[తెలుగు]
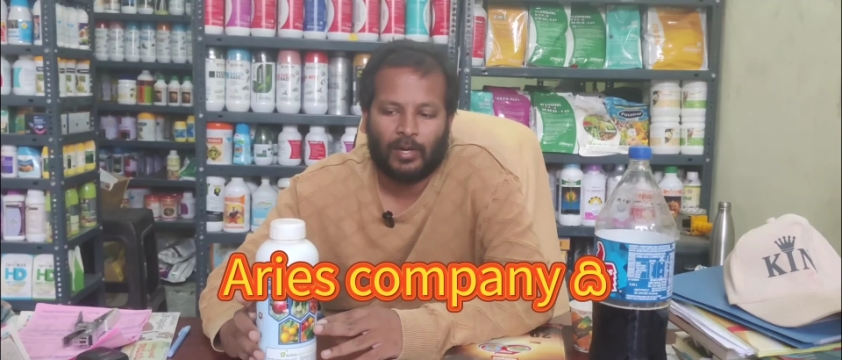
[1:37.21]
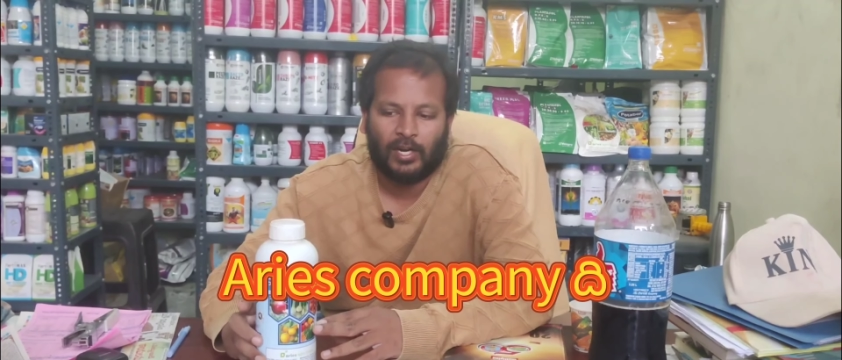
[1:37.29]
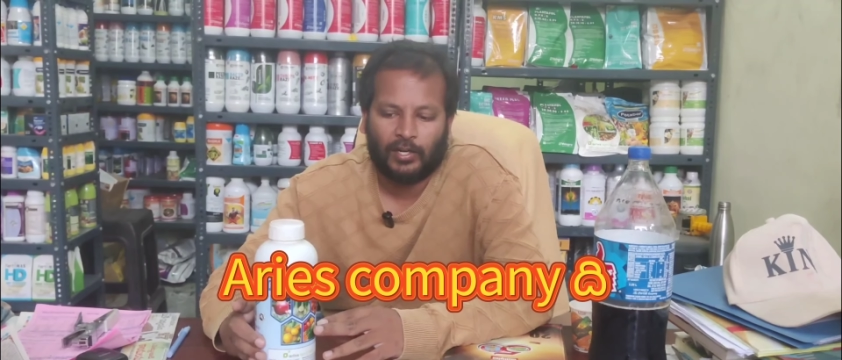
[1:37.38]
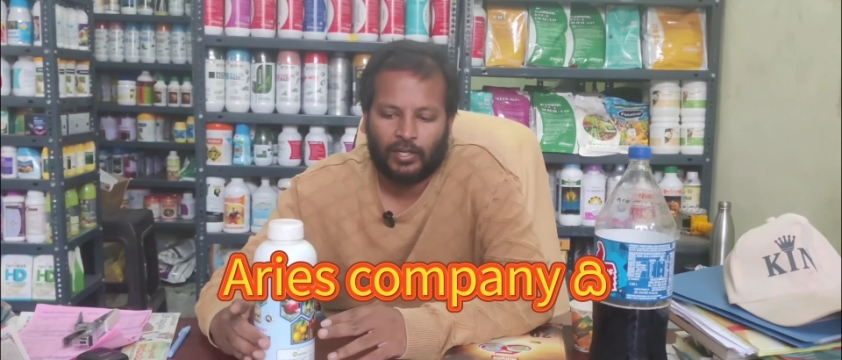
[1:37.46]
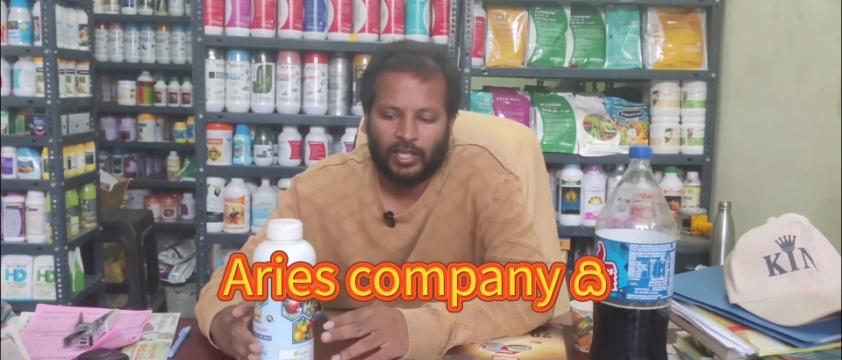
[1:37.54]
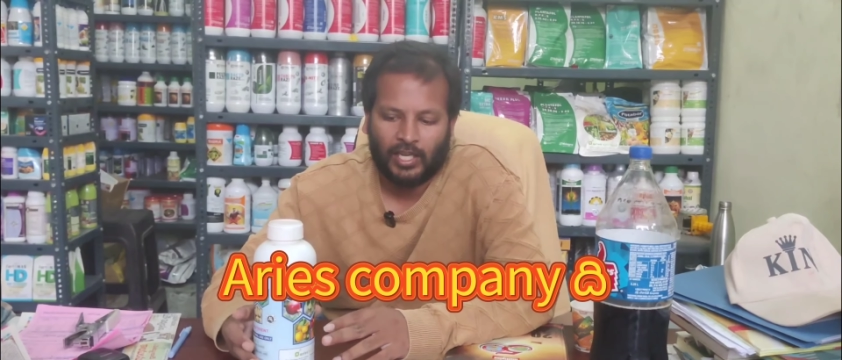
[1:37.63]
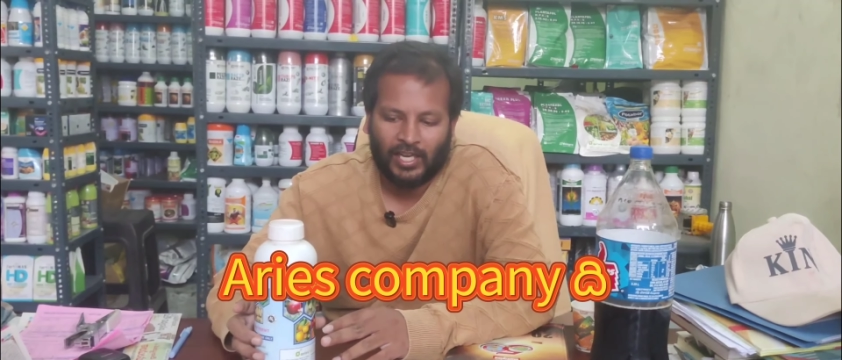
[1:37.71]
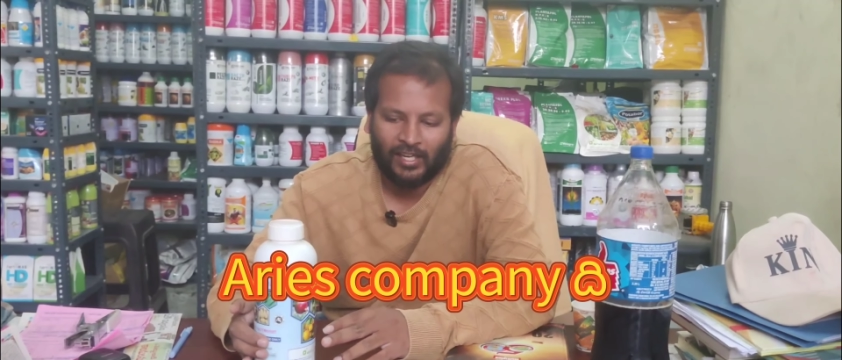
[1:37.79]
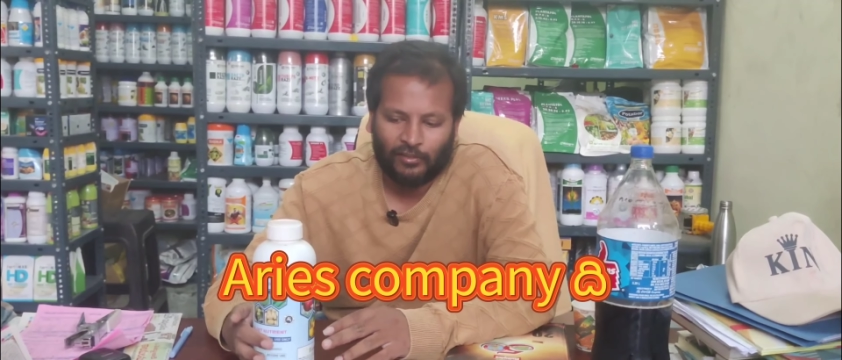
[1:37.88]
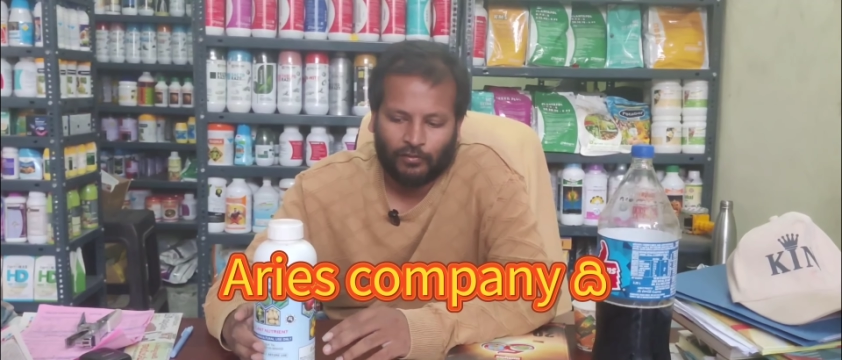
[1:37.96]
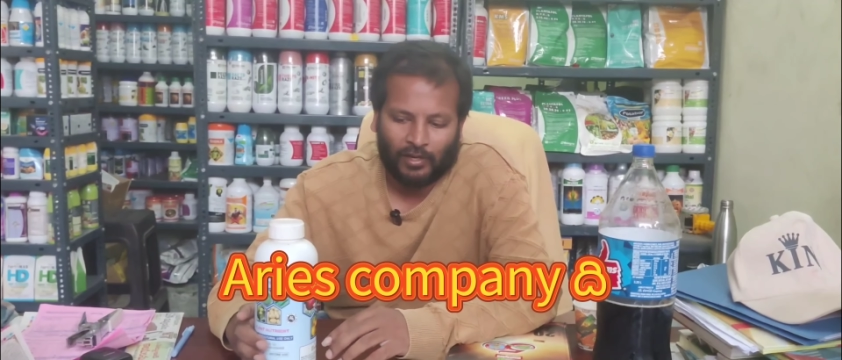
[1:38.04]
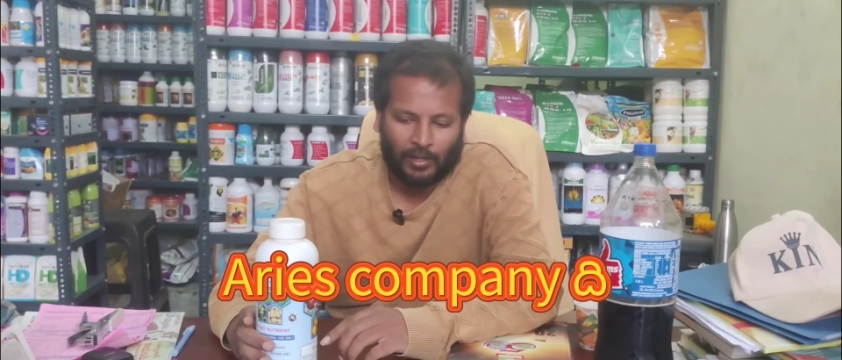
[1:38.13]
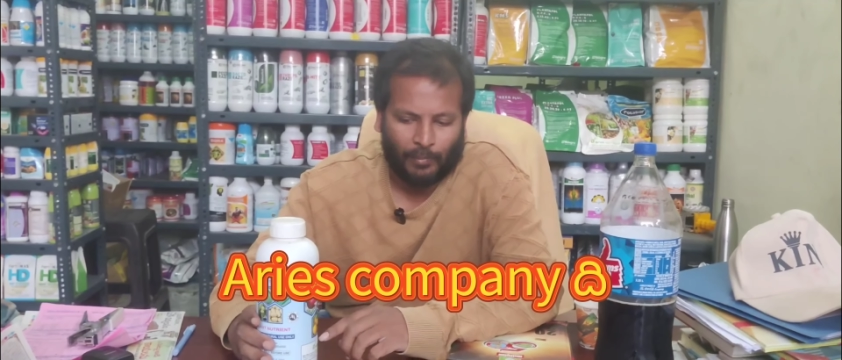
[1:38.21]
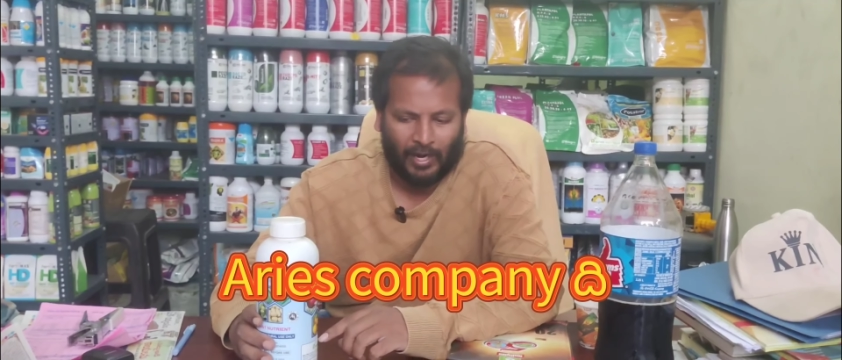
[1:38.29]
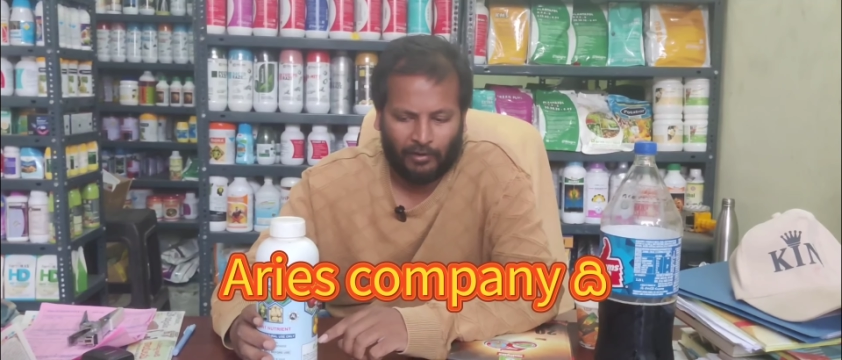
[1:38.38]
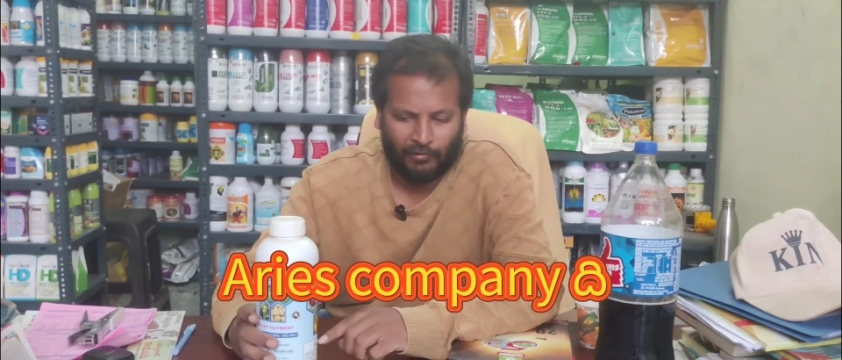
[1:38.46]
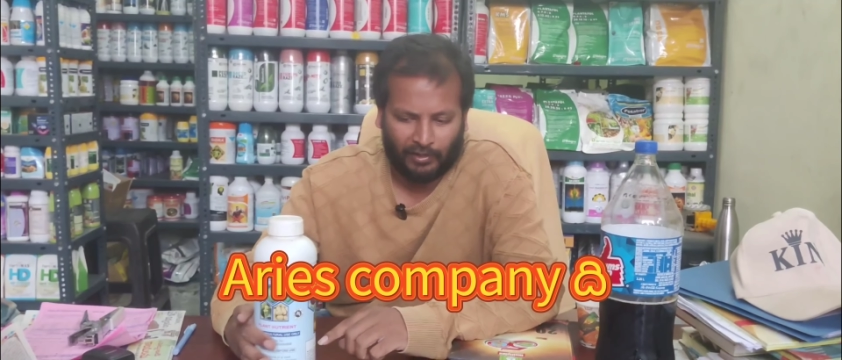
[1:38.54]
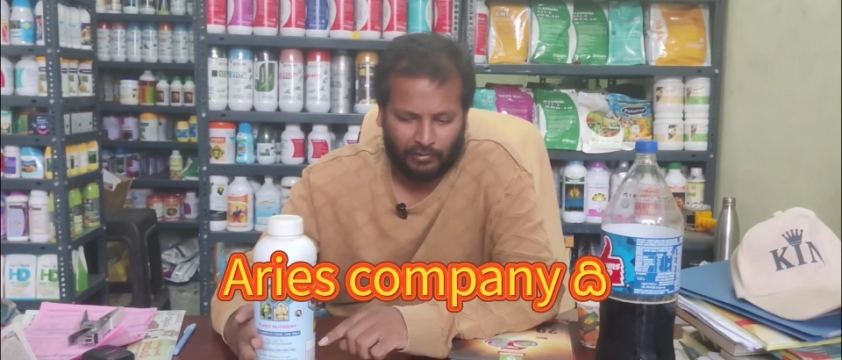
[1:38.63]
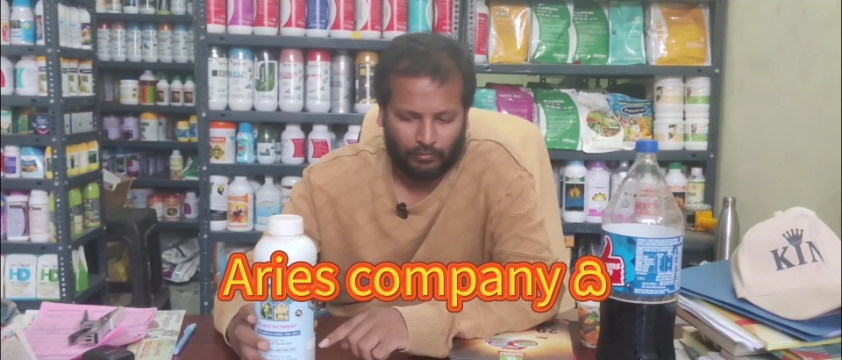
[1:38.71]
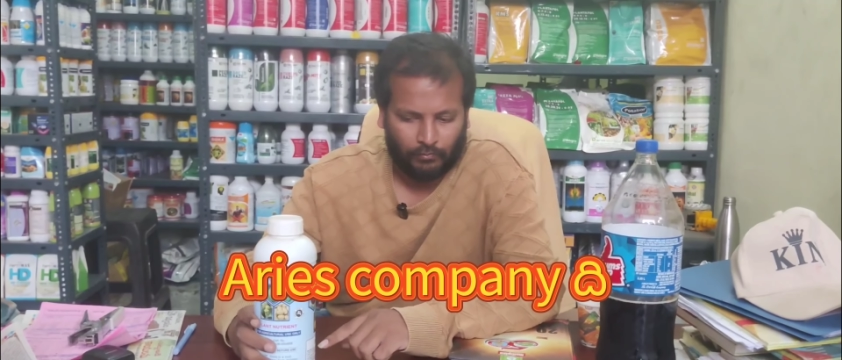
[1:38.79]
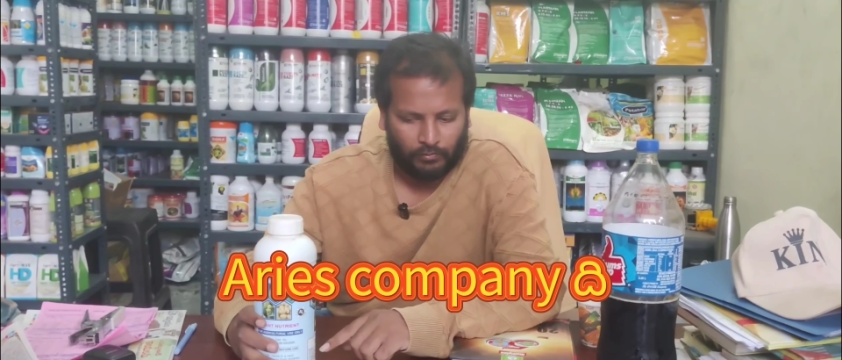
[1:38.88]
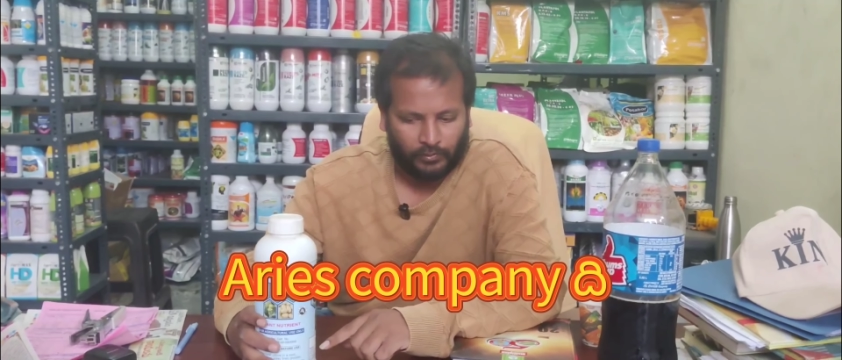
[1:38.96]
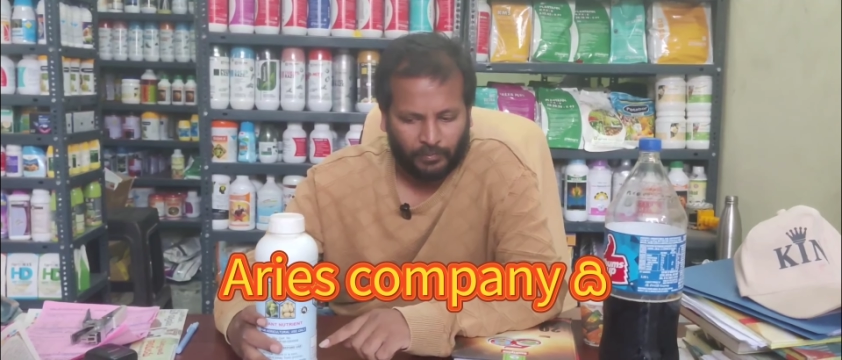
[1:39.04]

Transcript: ప్రోడక్ట్ ఏరిస్ వాళ్ళే మ్యానుఫ్యాక్చర్